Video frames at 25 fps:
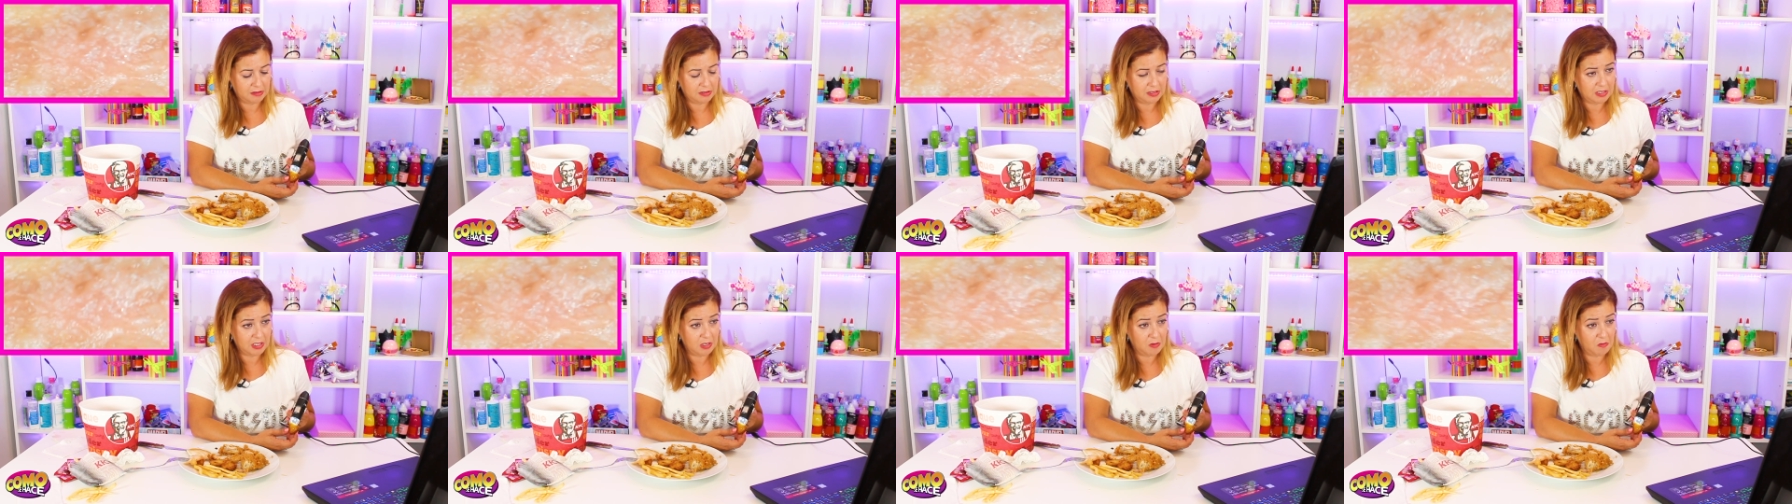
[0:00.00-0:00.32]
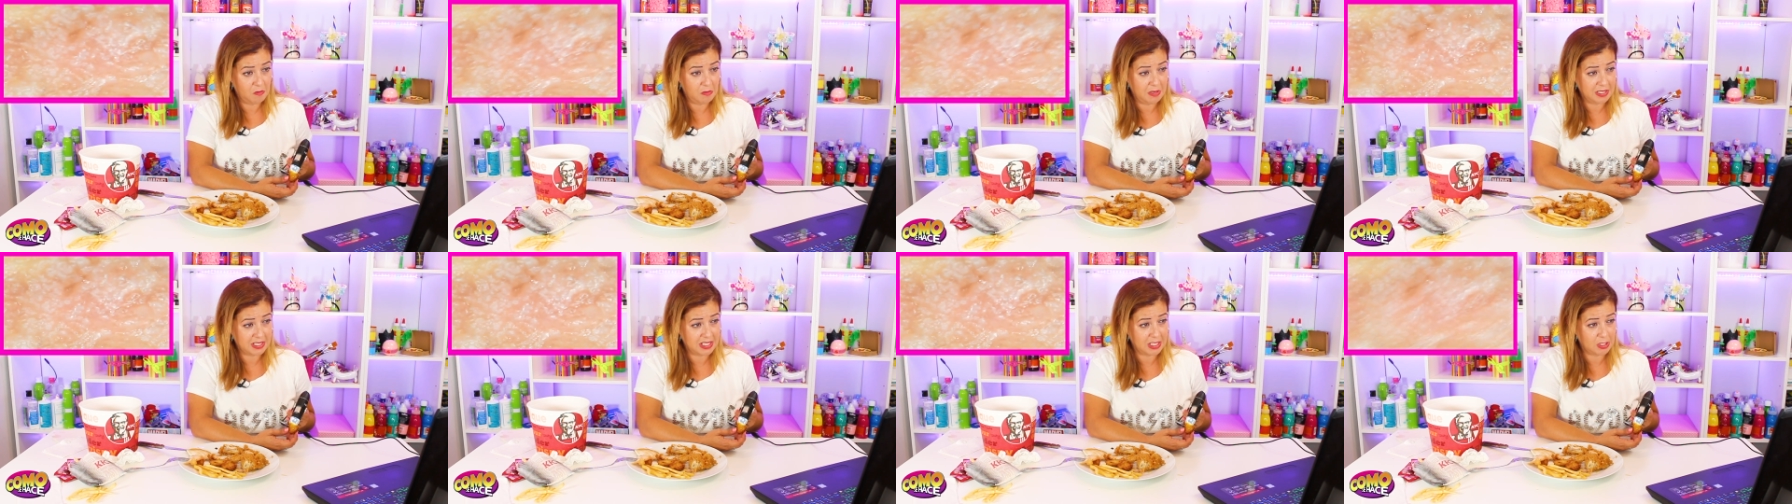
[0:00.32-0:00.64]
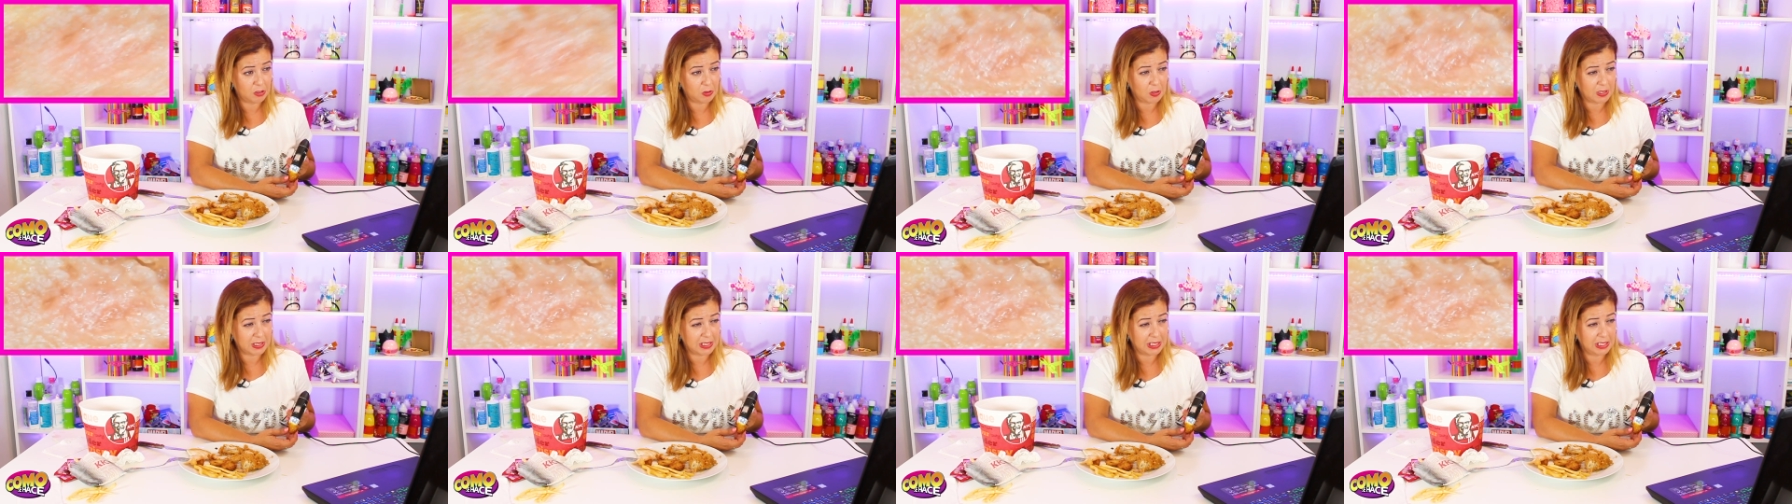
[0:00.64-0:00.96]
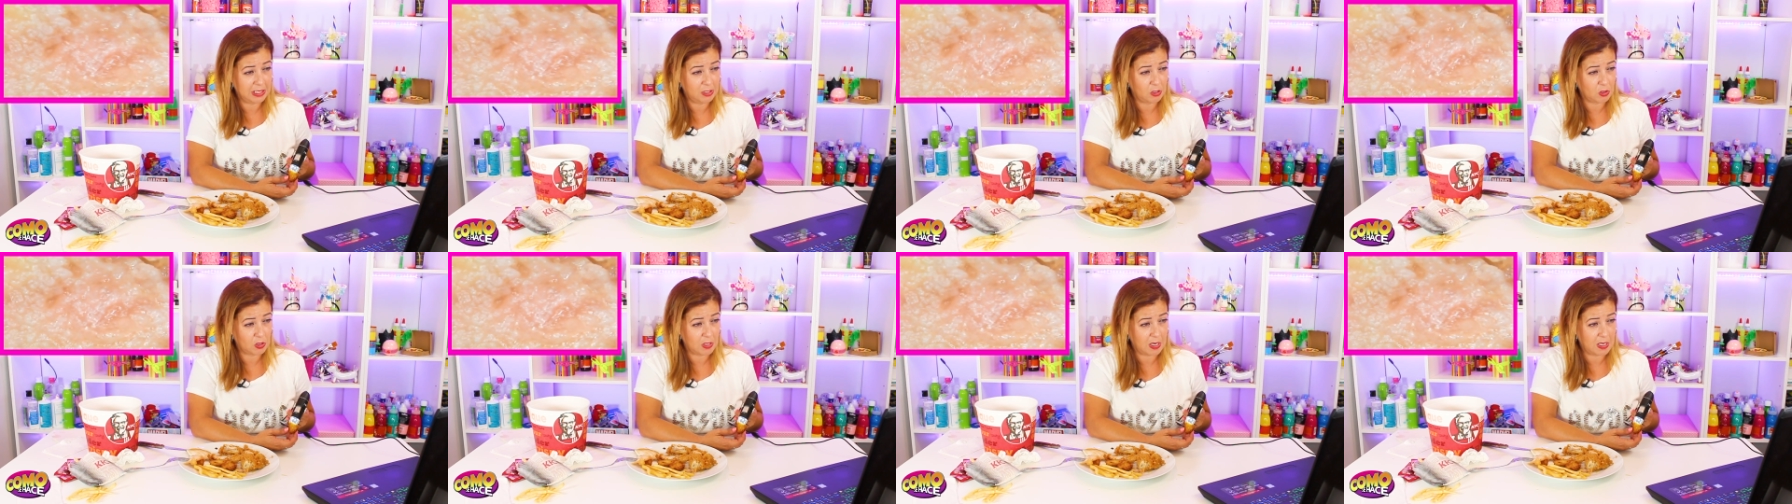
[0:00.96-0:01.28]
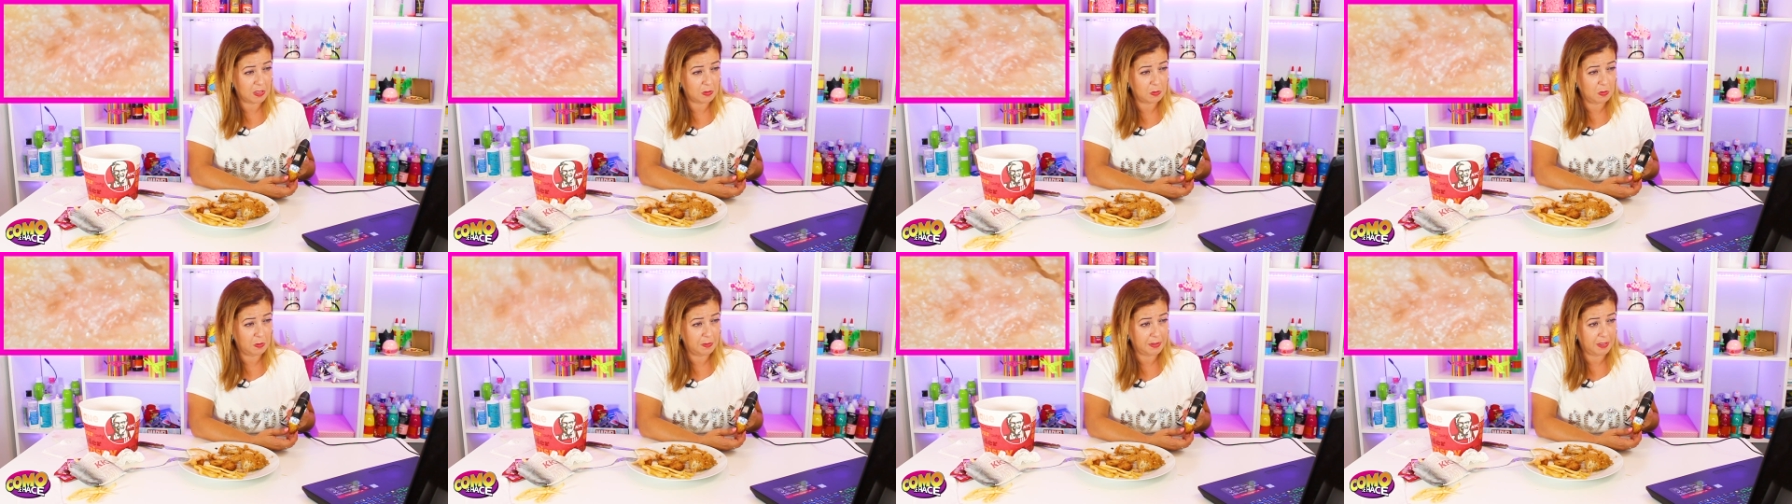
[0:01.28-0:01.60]
Según ves esto así, no
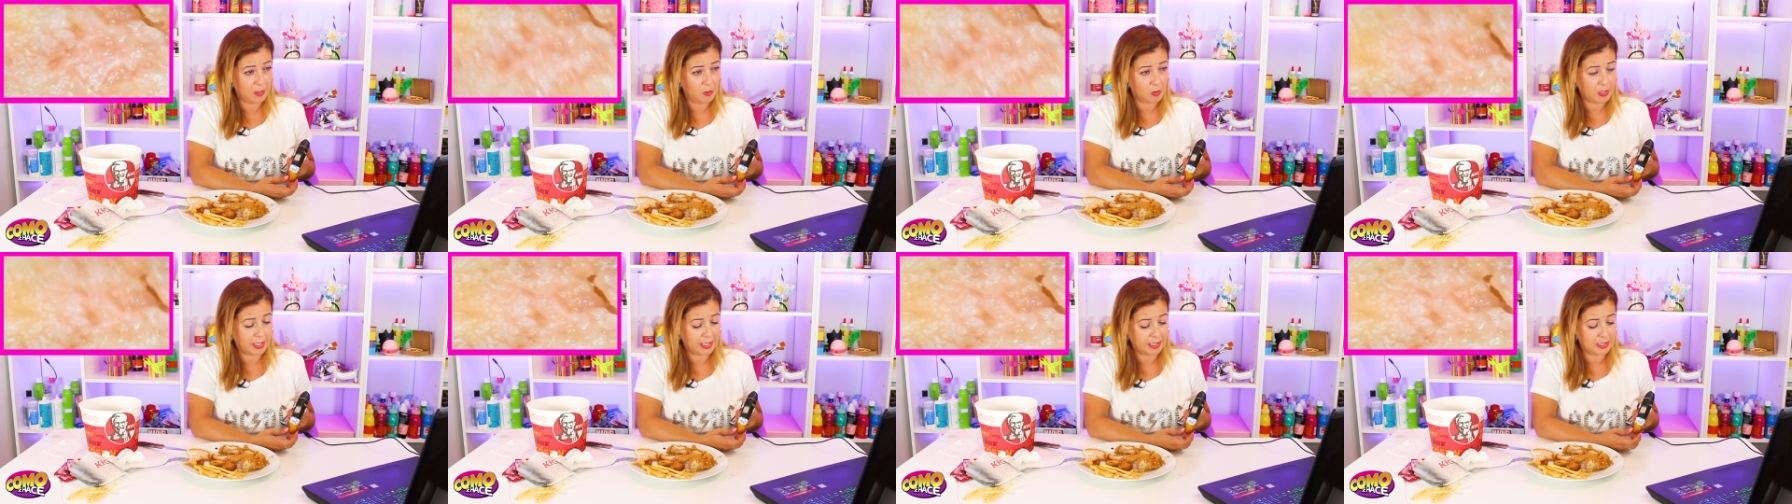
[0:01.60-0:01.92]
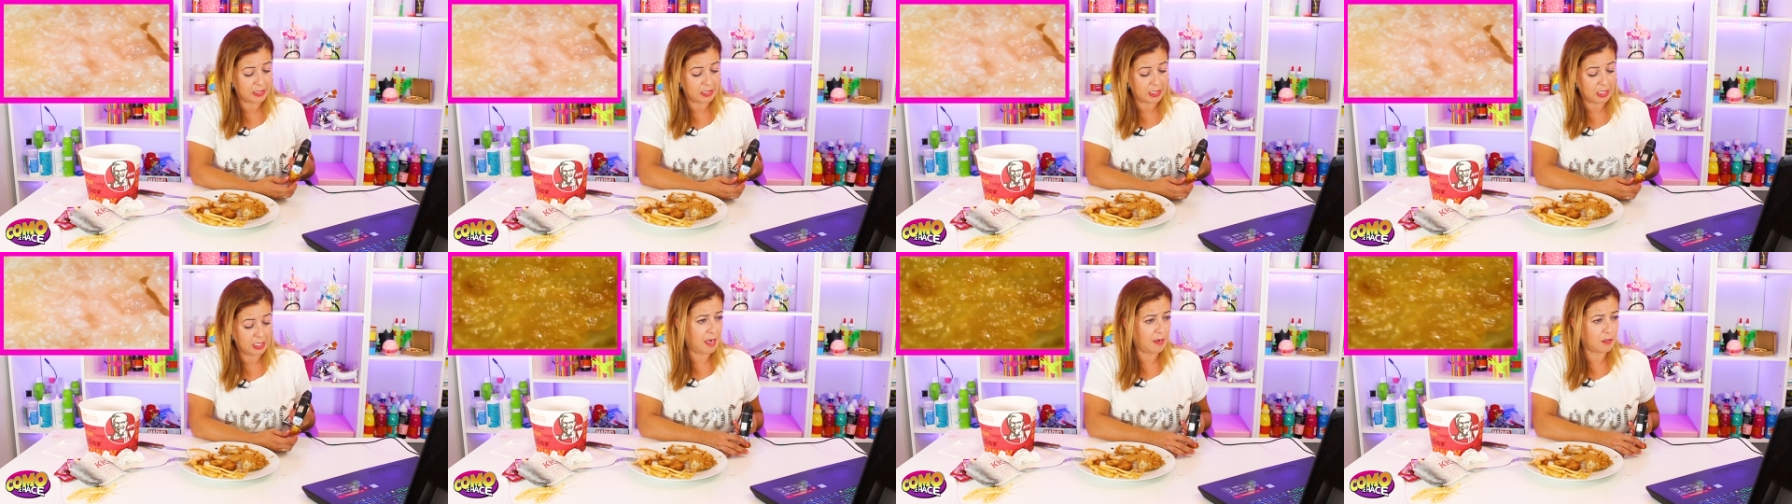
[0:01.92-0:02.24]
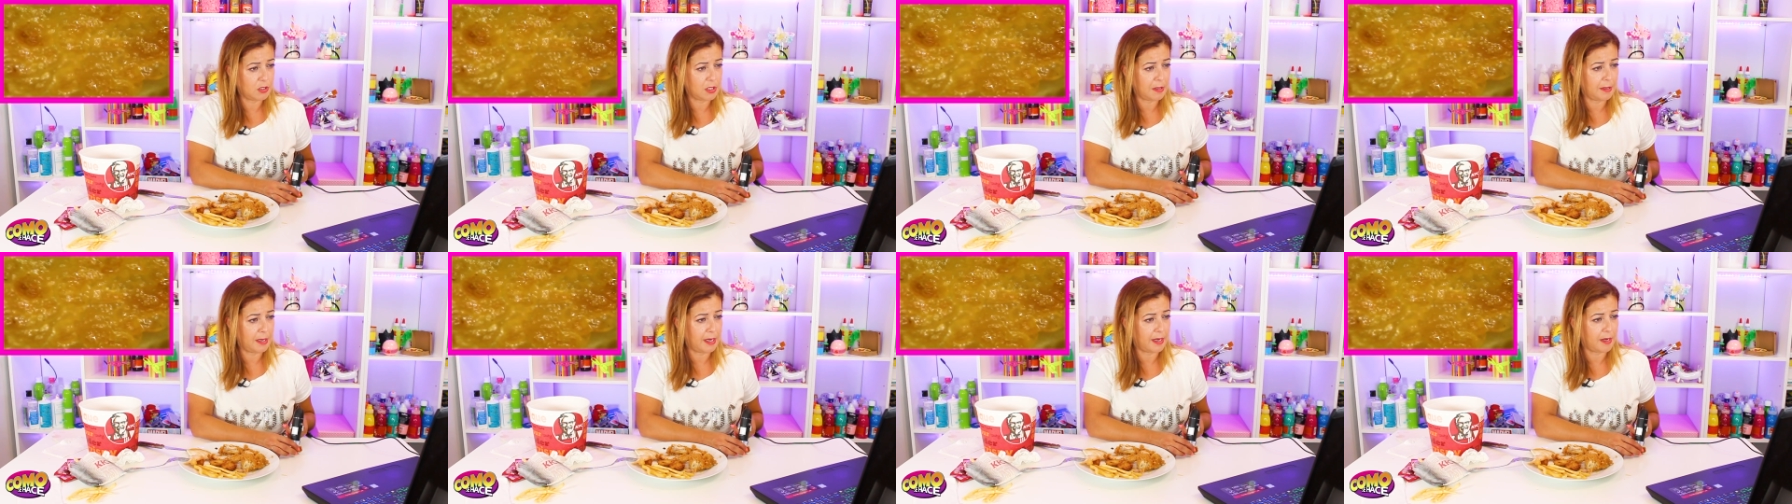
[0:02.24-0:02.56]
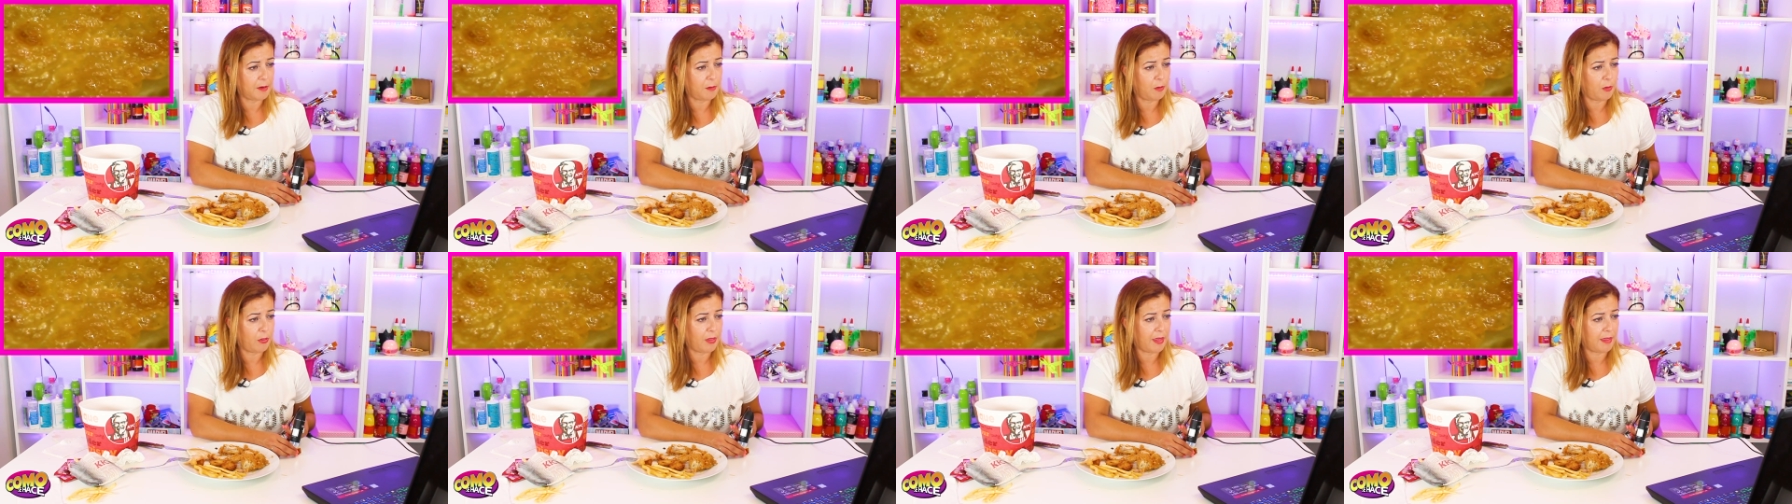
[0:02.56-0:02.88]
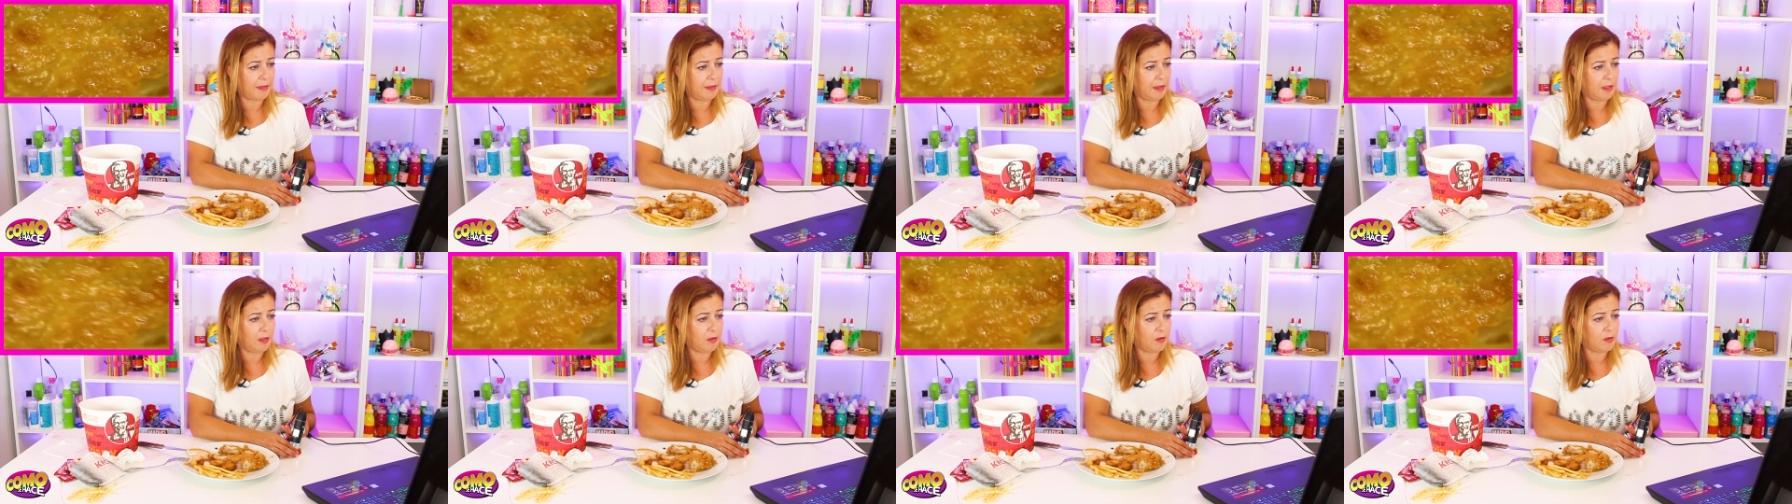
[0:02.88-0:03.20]
sabes muy bien lo que es. Vamos a ver el
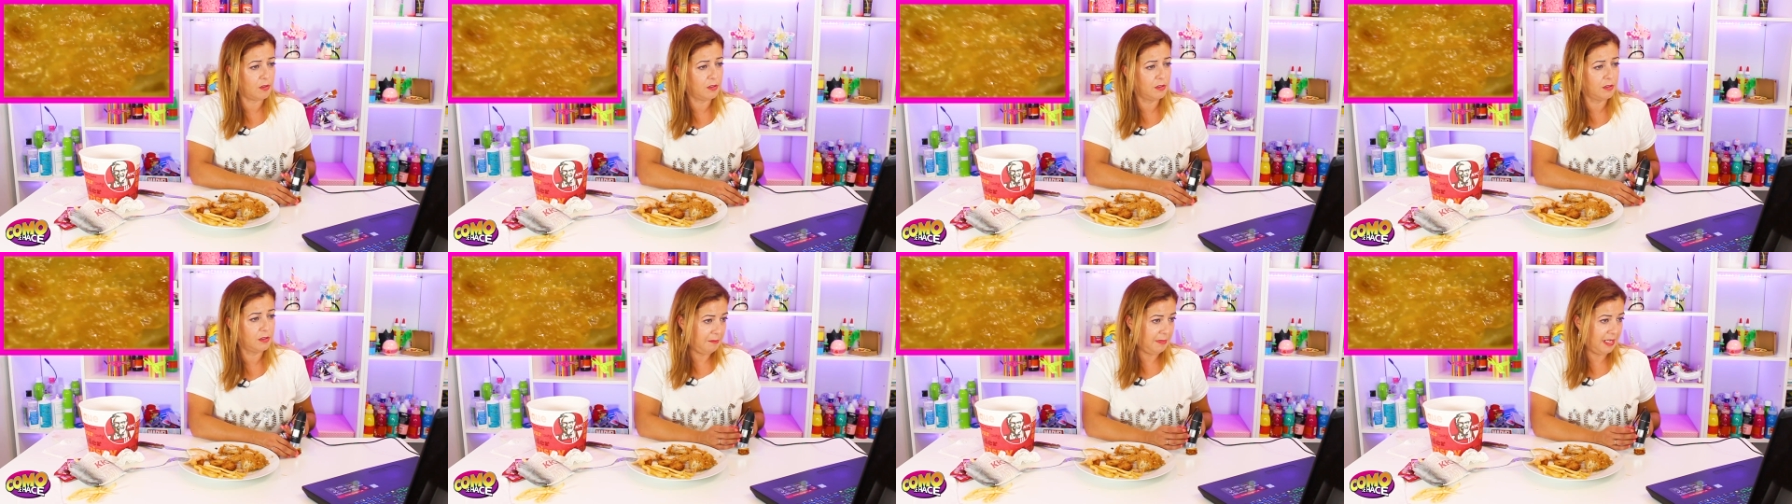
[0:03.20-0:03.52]
rebozadillo.